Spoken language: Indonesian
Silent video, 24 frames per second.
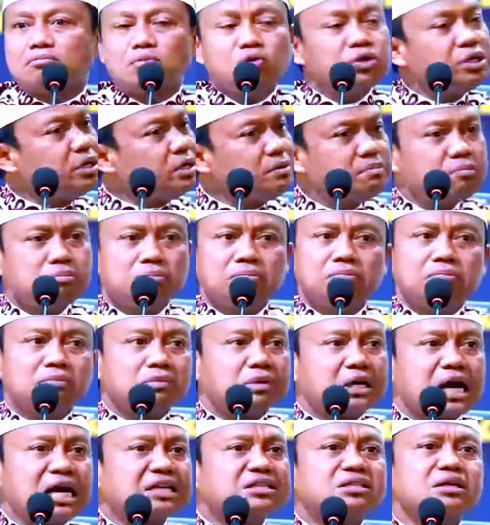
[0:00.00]
Mungkin
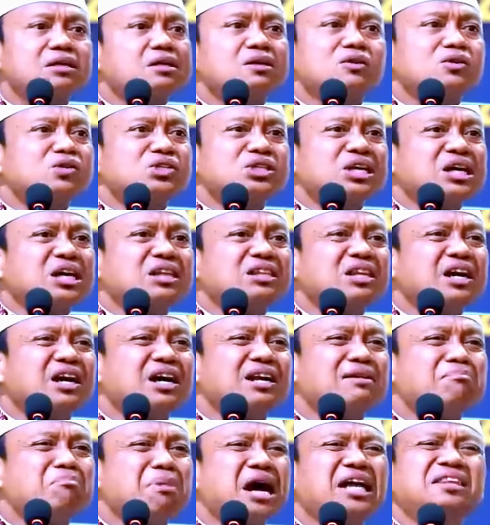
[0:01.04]
kasar kalau saya
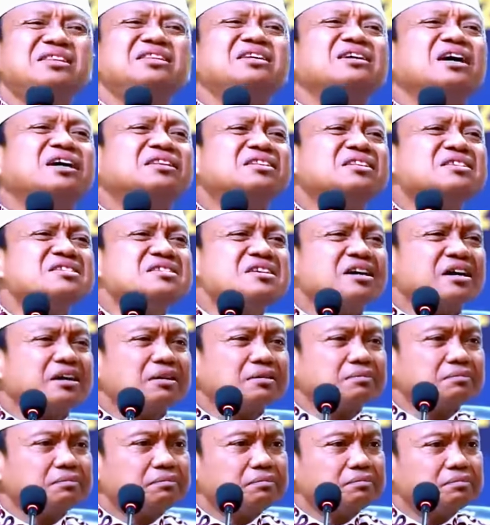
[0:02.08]
katakan mati
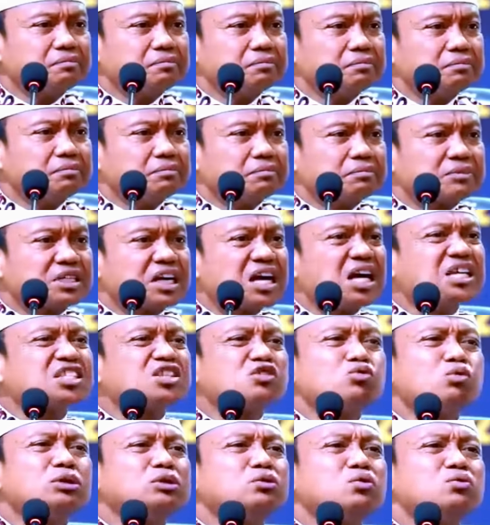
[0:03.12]
hatinya
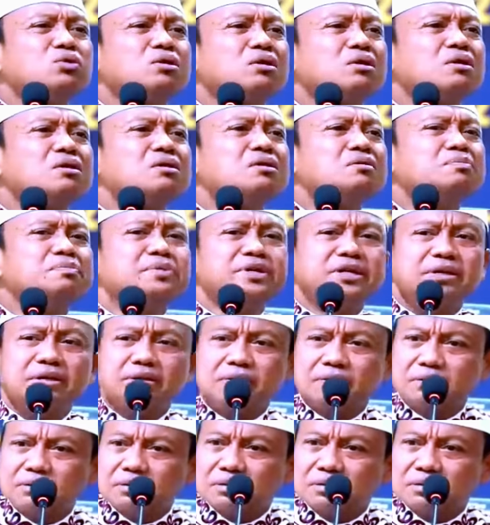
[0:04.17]
kaswatul qalbi